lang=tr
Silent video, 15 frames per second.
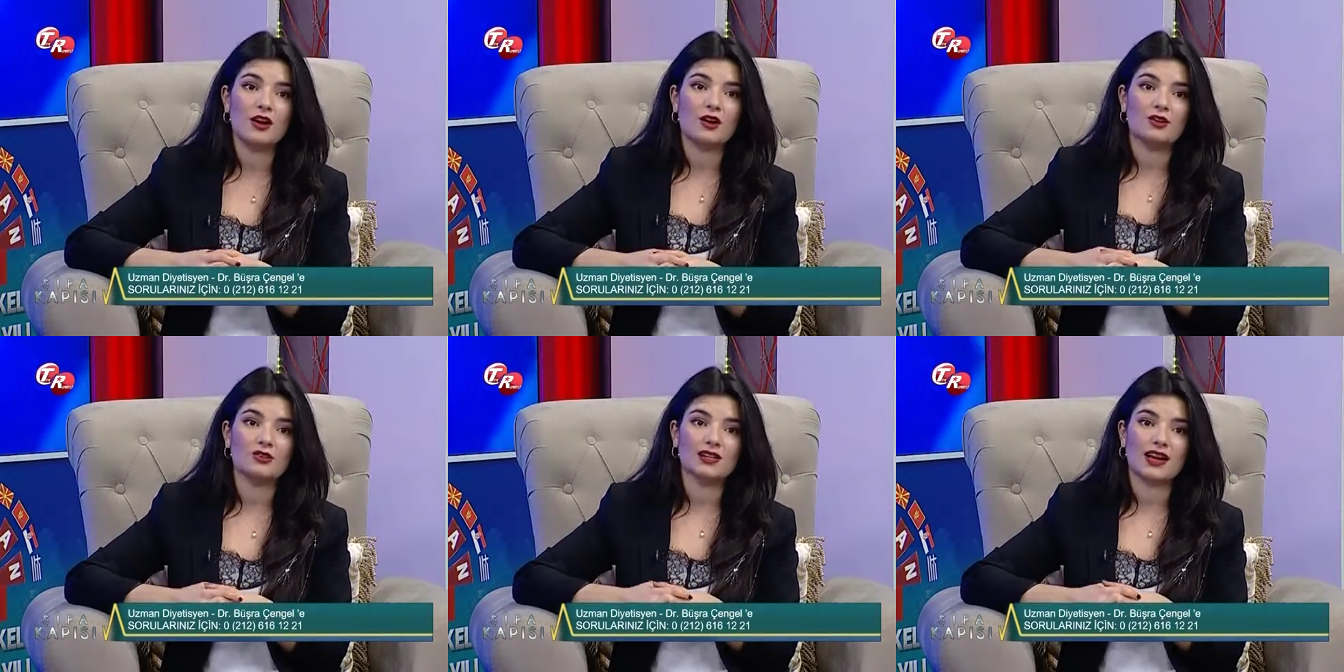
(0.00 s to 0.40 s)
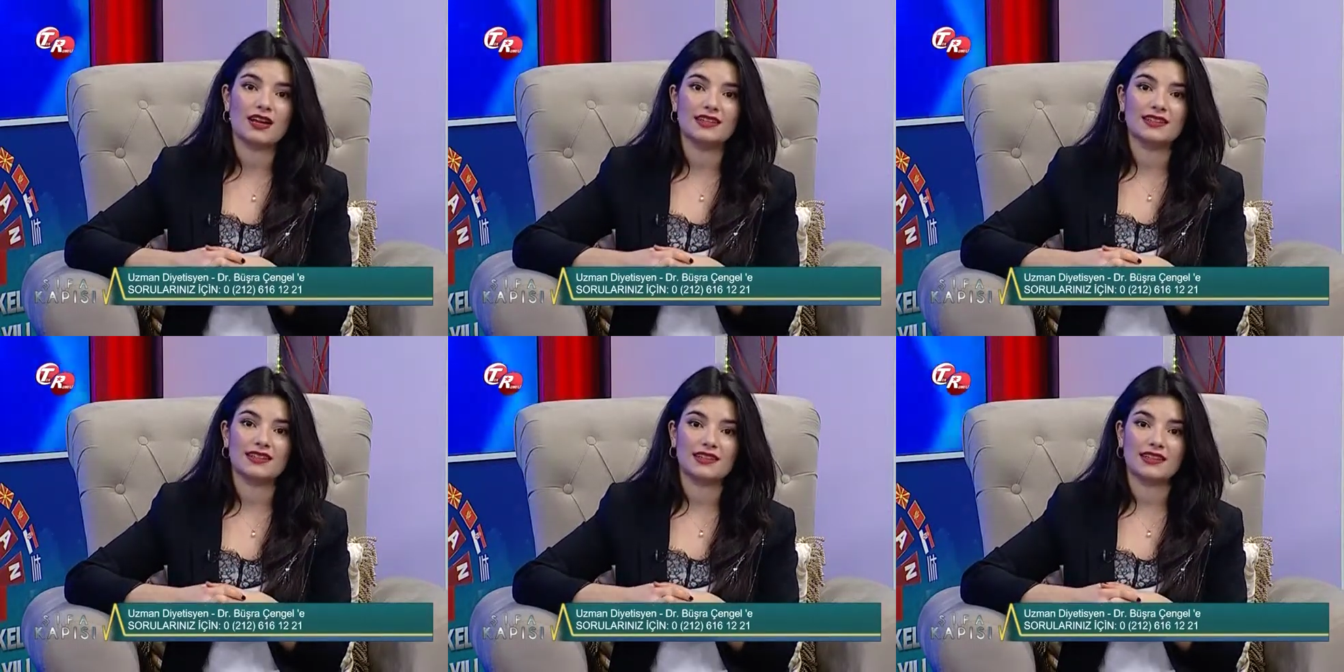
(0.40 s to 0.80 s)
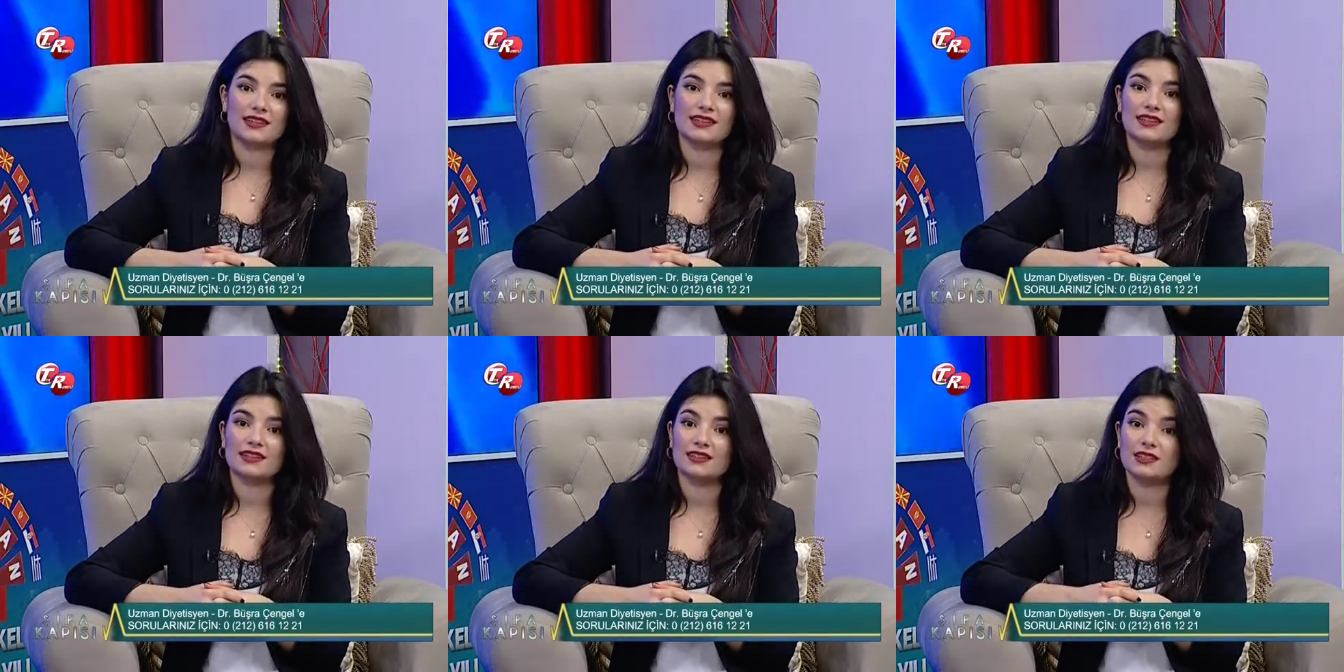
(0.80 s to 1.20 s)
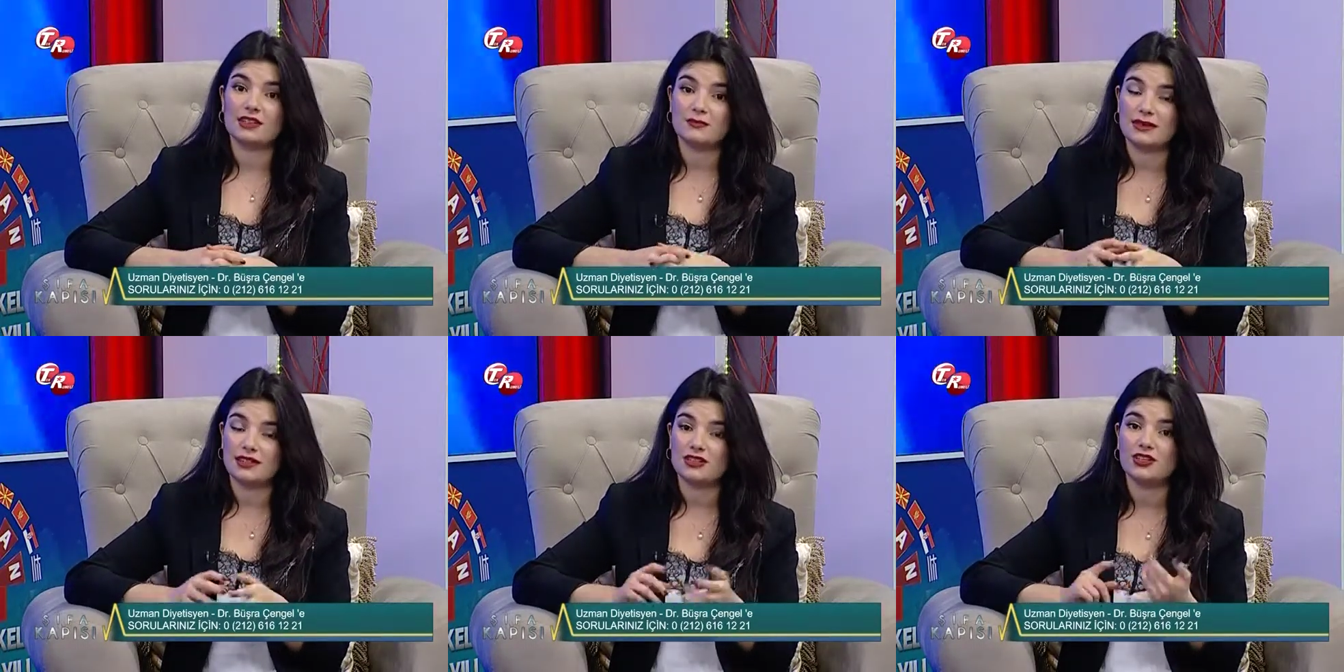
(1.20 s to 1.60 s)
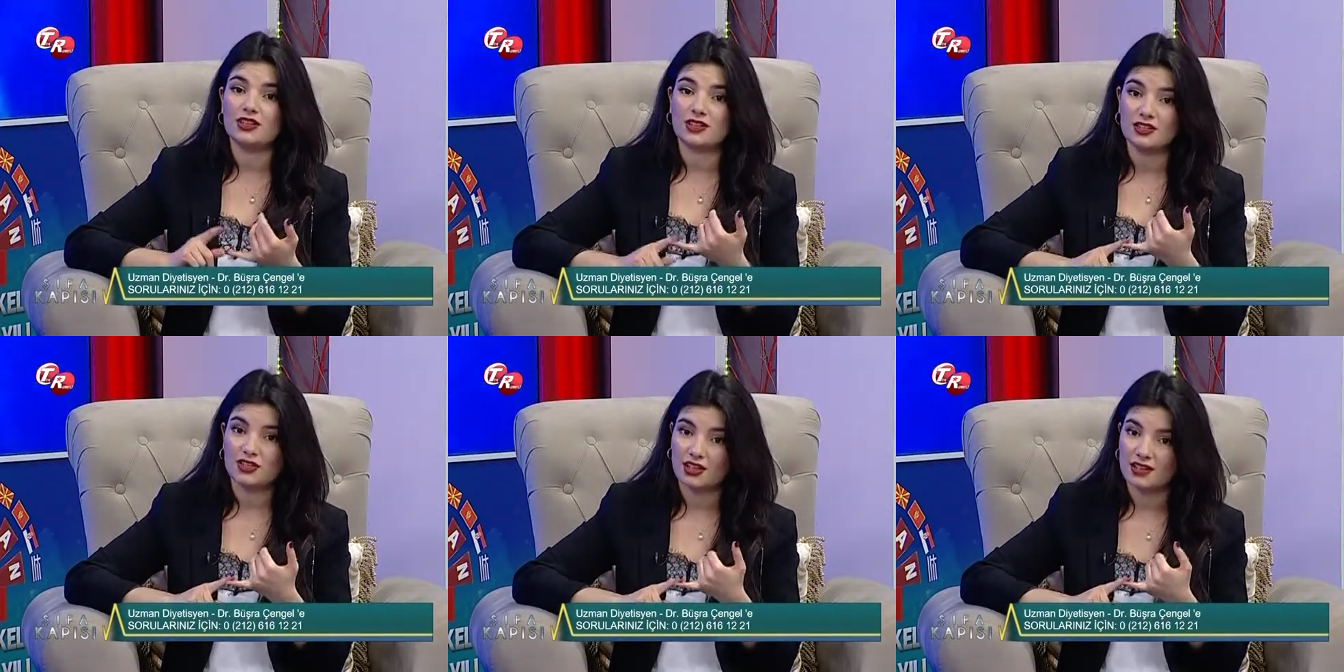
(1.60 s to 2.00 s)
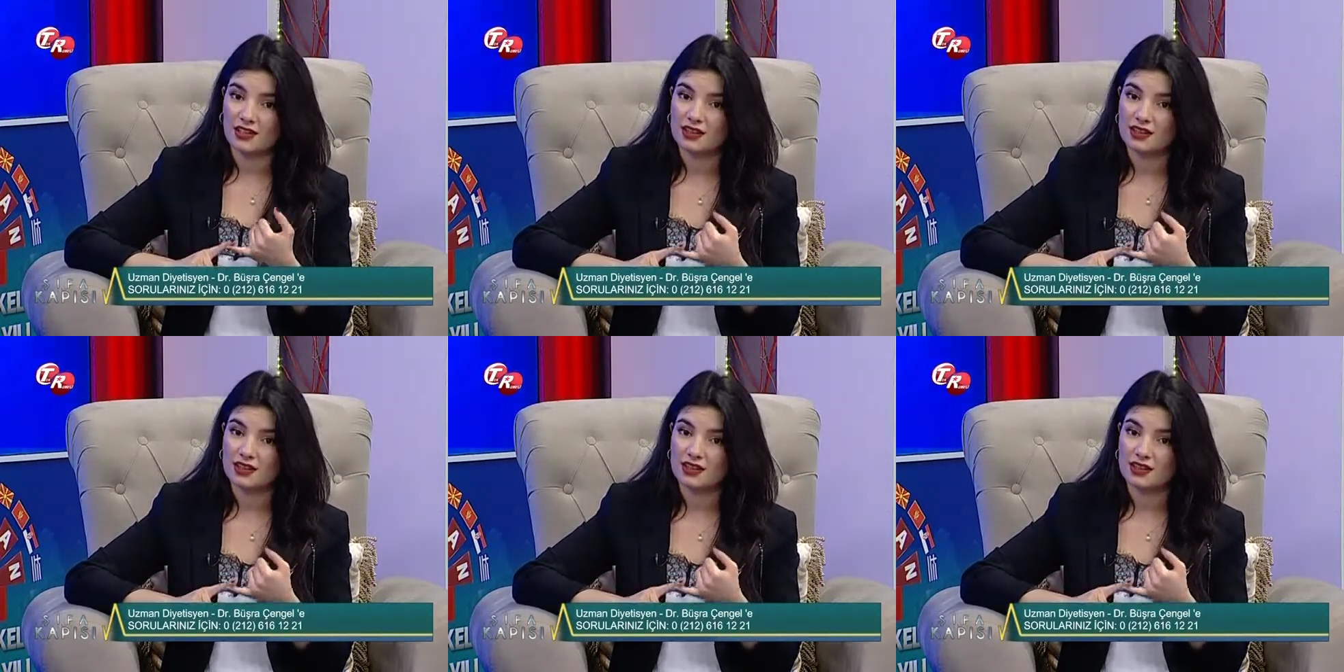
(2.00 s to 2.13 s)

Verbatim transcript: özellikle e, diyabet, şeker